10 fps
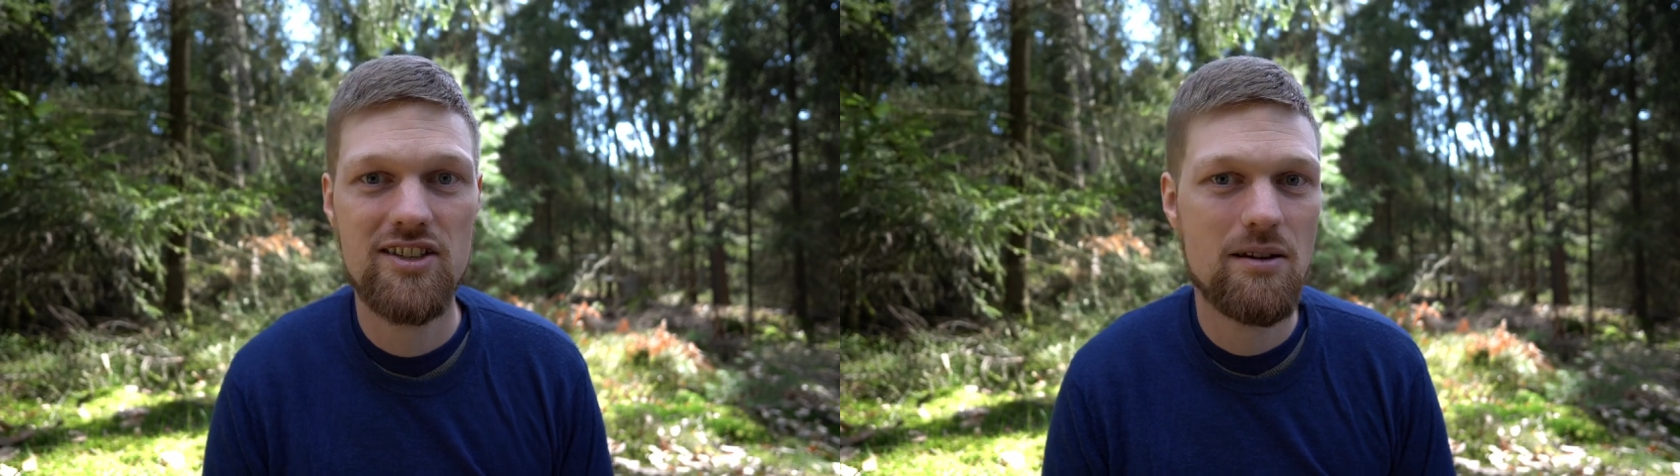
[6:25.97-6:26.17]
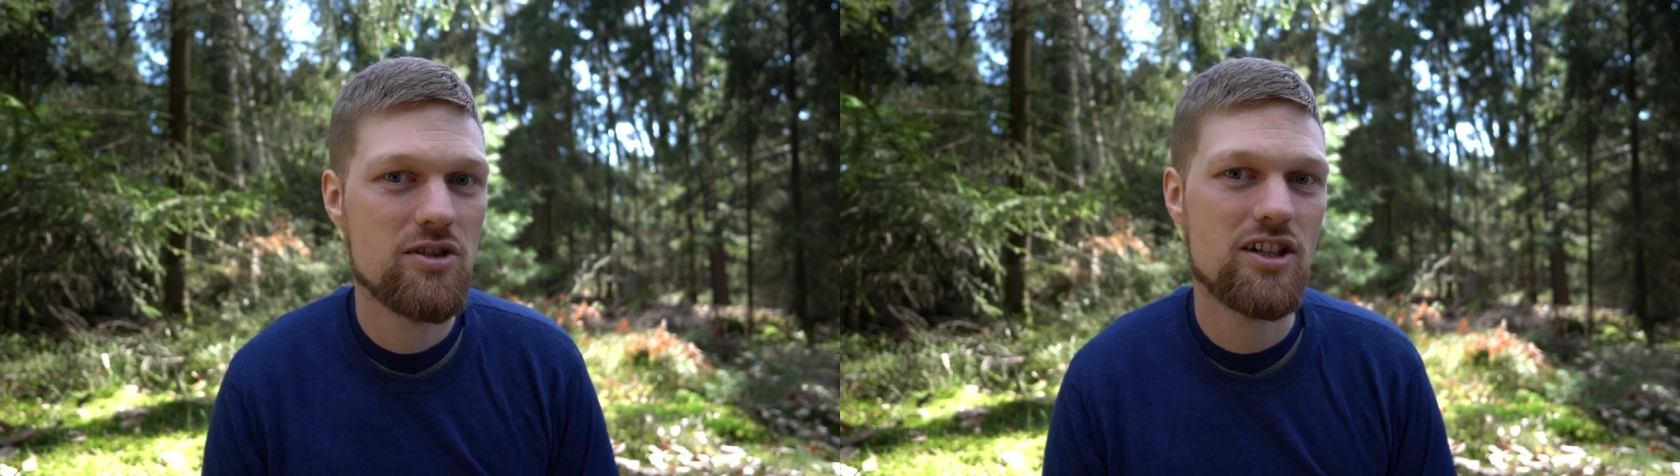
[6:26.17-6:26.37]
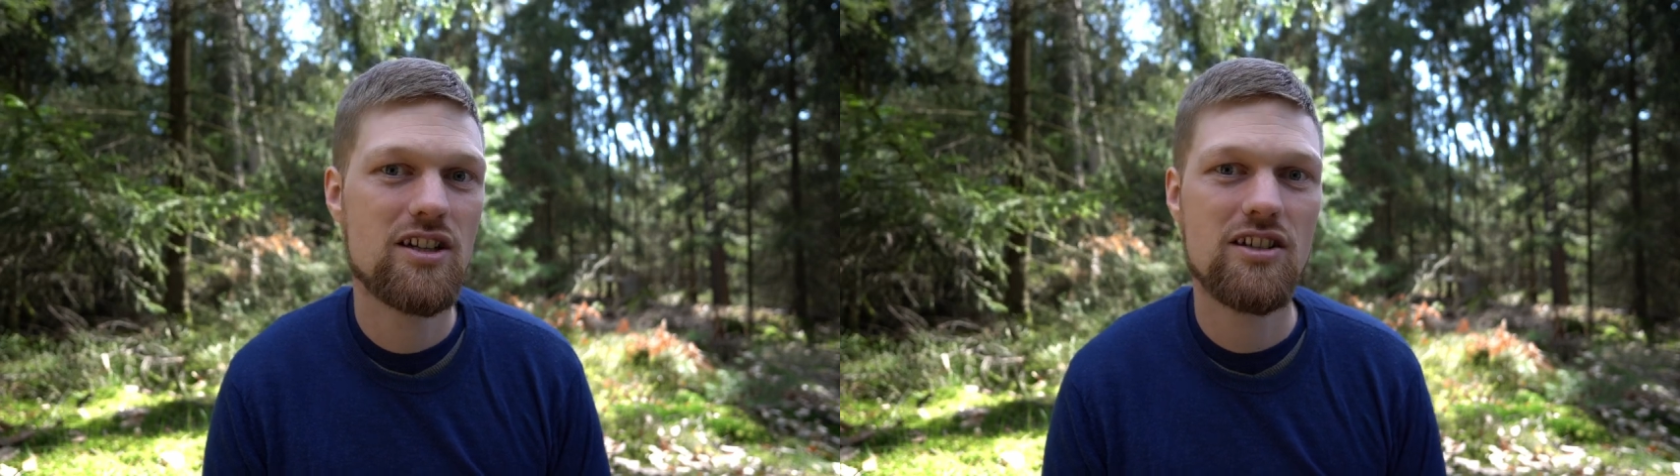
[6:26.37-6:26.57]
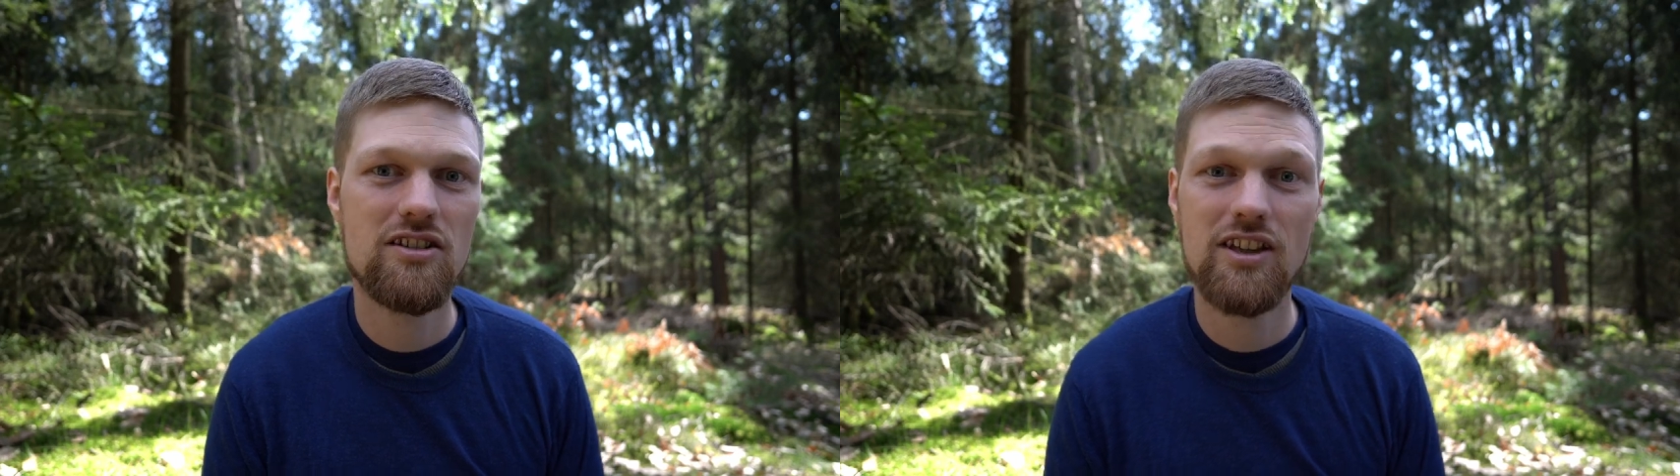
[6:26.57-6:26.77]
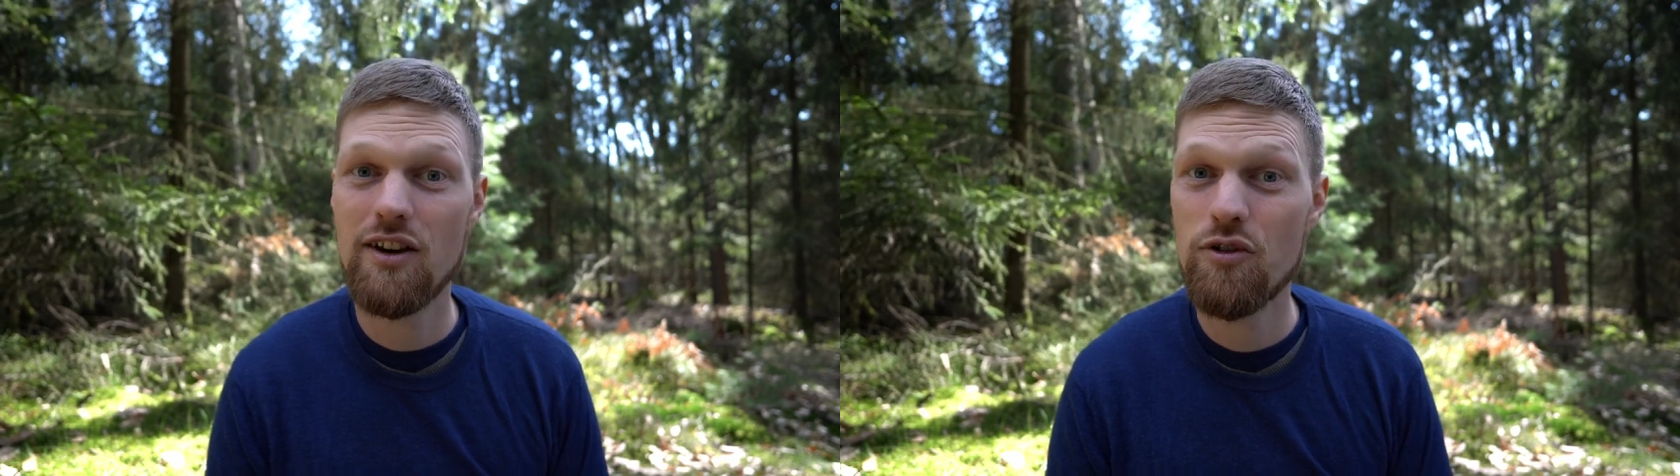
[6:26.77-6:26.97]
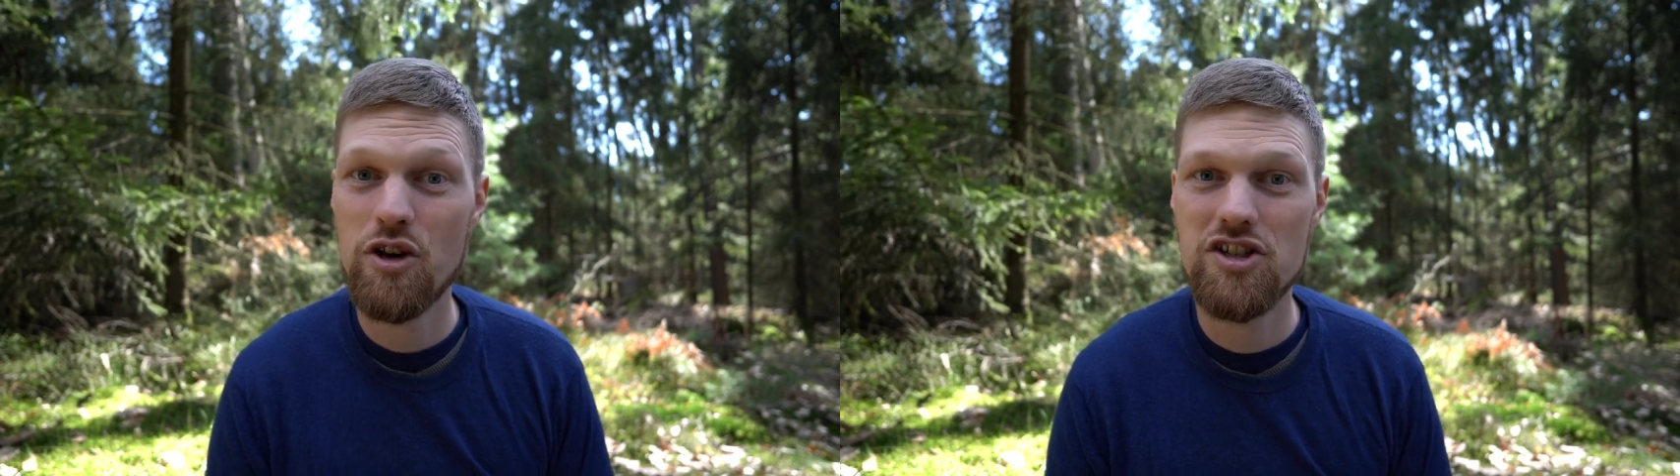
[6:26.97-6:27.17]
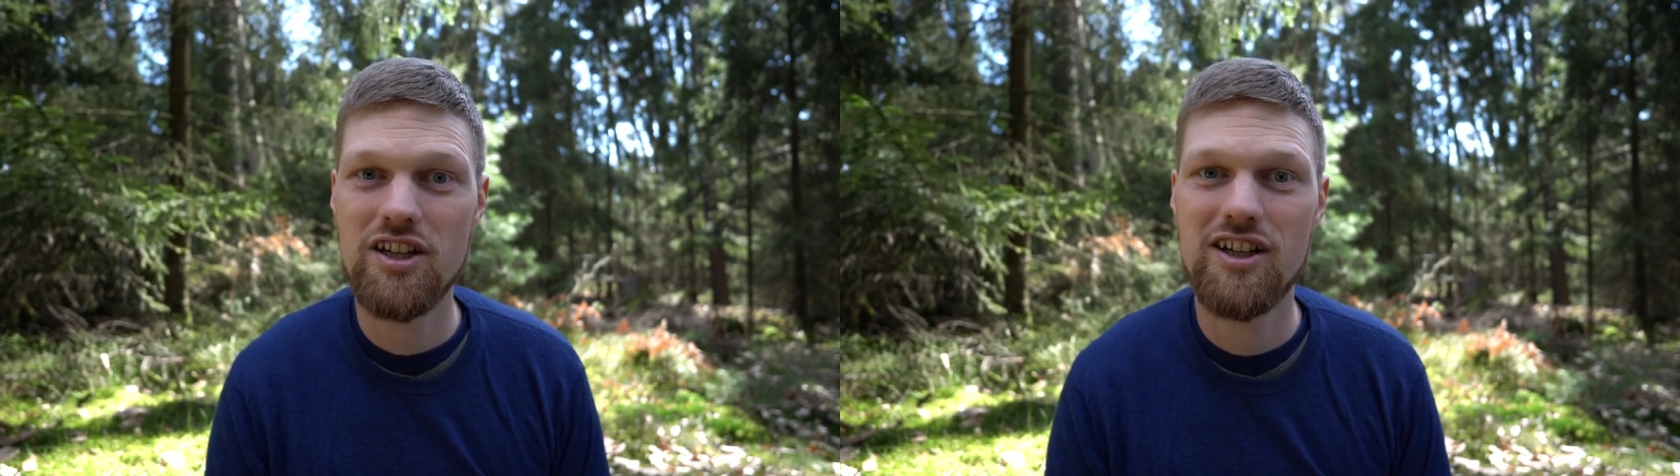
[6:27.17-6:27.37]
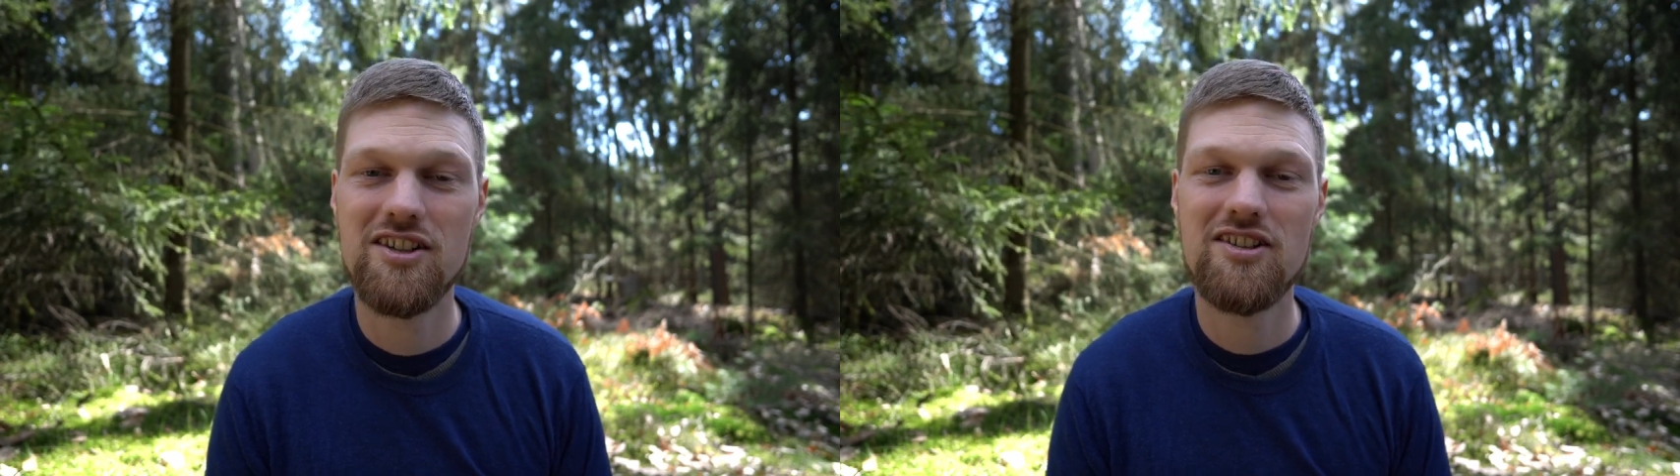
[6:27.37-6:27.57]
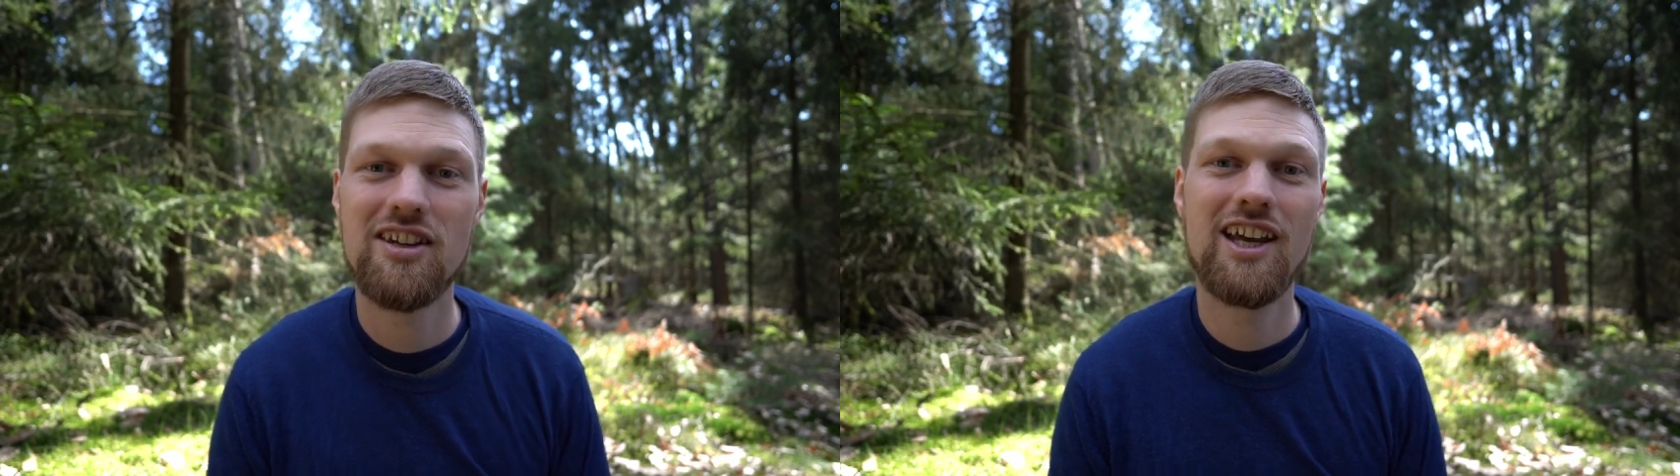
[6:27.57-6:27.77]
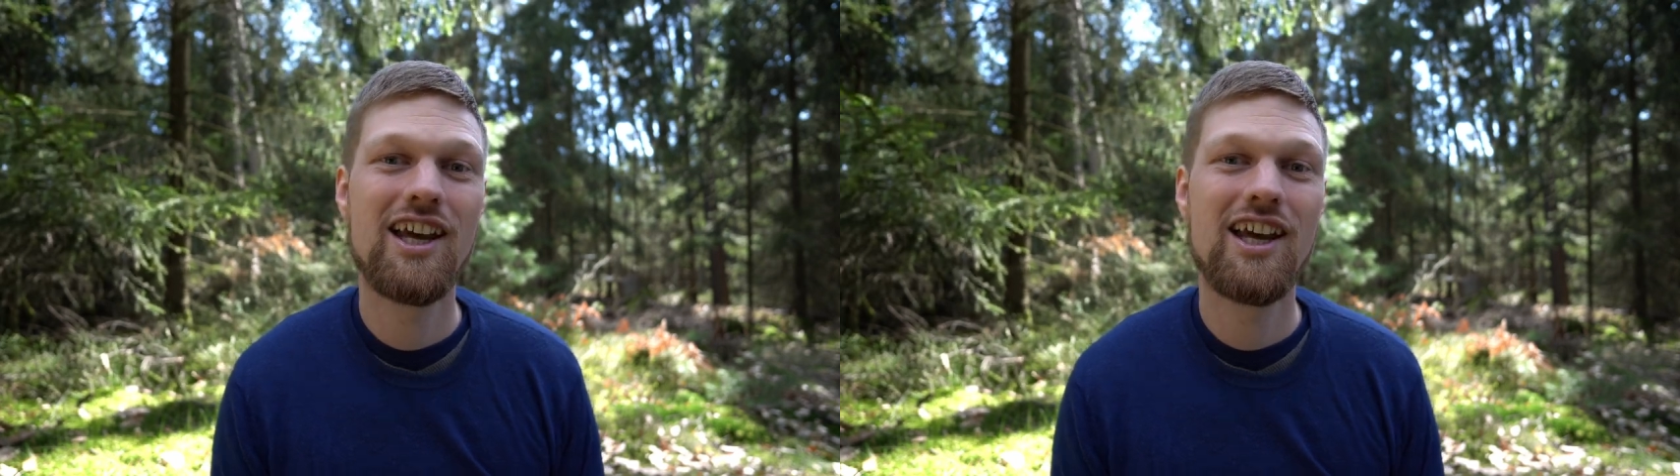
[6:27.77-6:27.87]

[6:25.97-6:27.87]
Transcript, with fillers: selbstständig erforschen kannst.